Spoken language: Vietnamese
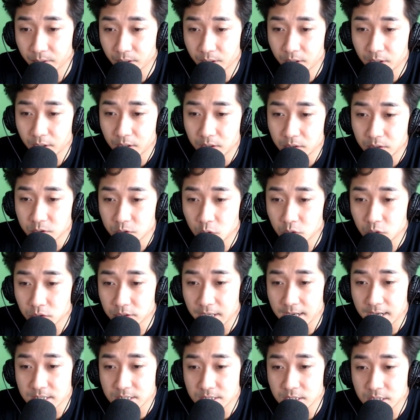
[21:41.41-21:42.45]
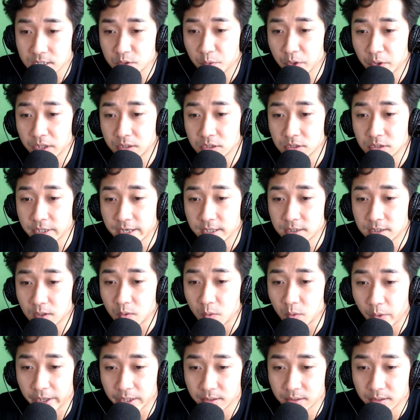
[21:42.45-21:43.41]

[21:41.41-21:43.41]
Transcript: hiện ra sương mù xám trắng dày đặc.